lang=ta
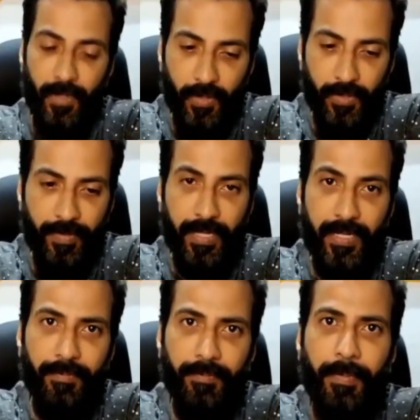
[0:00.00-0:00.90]
எல்லோருக்கும்
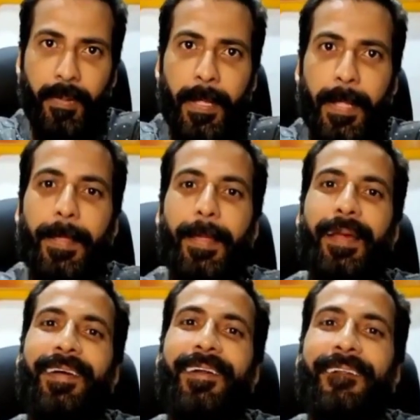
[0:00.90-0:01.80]
வணக்கம்
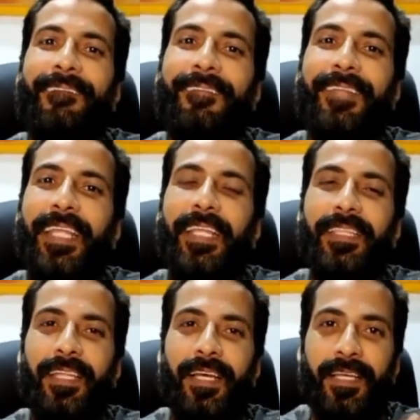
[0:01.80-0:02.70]

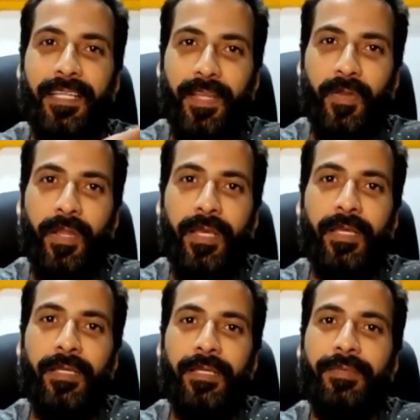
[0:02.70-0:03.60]
நேற்று நான் என்னோட
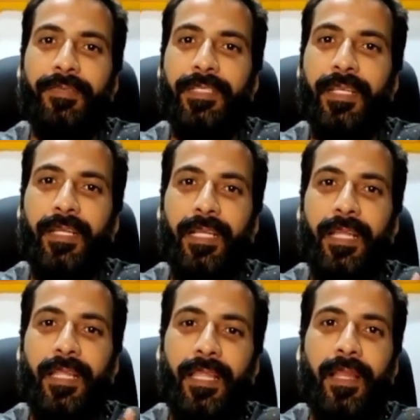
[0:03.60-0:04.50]
விஷயங்கள்
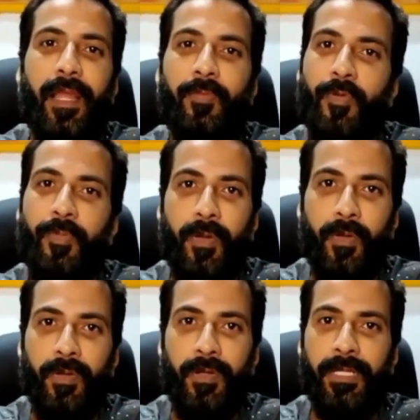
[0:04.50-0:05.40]
எதில் நான் இம்ப்ரூவ்
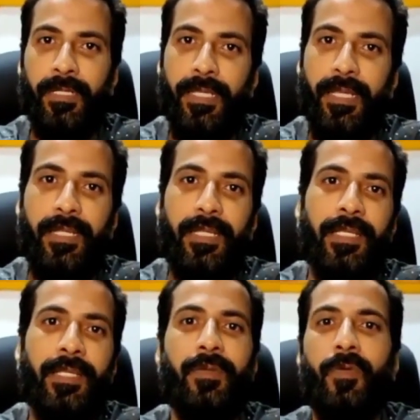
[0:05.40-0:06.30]
பண்ணணும்னு கேட்டு
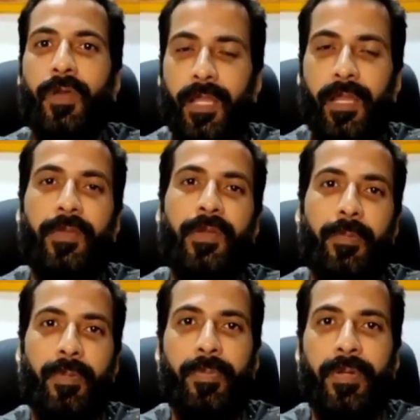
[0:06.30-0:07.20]
உங்களை எல்லாரும்
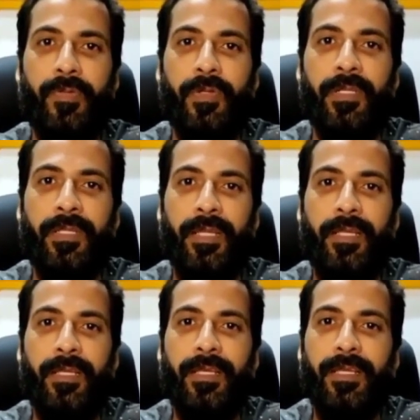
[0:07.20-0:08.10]
கமெண்ட் பண்ண சொல்லியிருந்தேன்
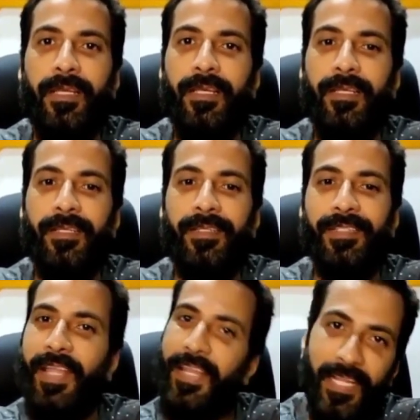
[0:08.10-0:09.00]

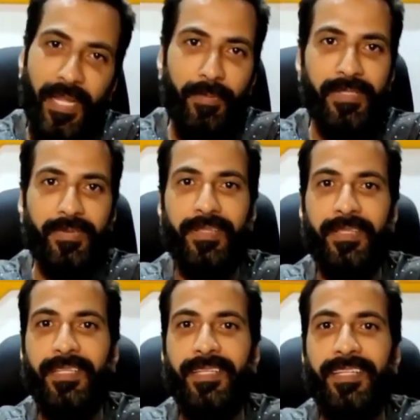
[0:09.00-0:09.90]
நிறைய கமெண்ட்ஸ்
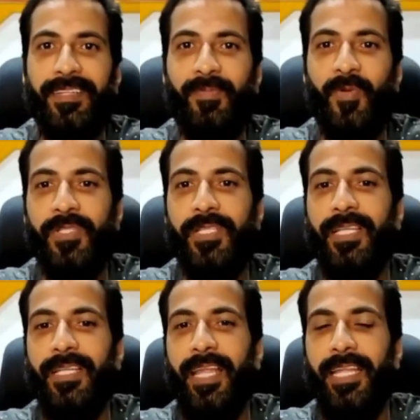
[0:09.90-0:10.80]
வந்தது
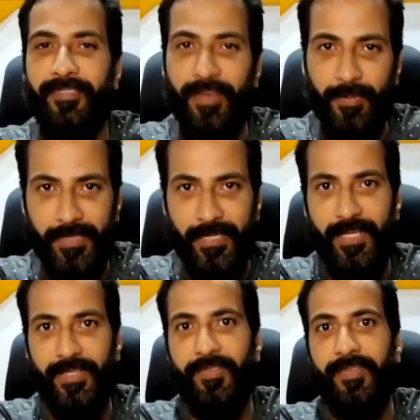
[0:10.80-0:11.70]
மோஸ்ட்லி நைன்டி ஃபைவ்
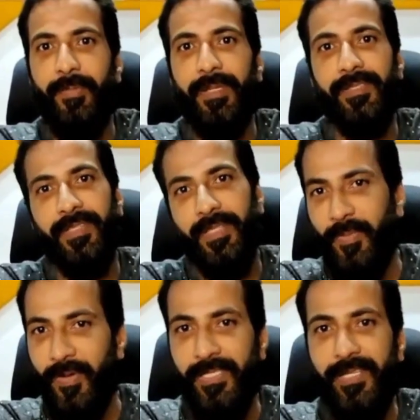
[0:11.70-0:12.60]
பர்சன்டேஜ் ஆஃப் கமெண்ட்ஸ் வந்து
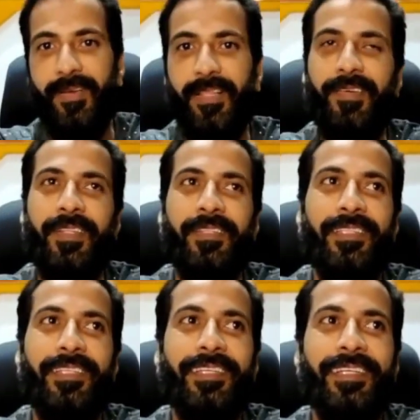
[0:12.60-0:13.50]
பாசிட்டிவாக தான்
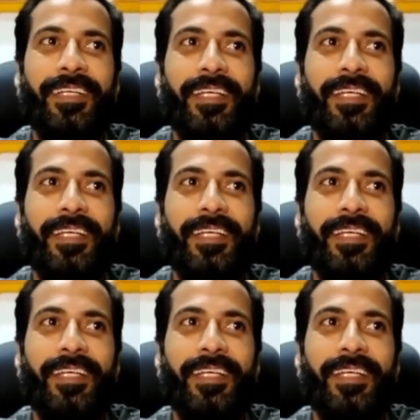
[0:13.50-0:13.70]
வந்தது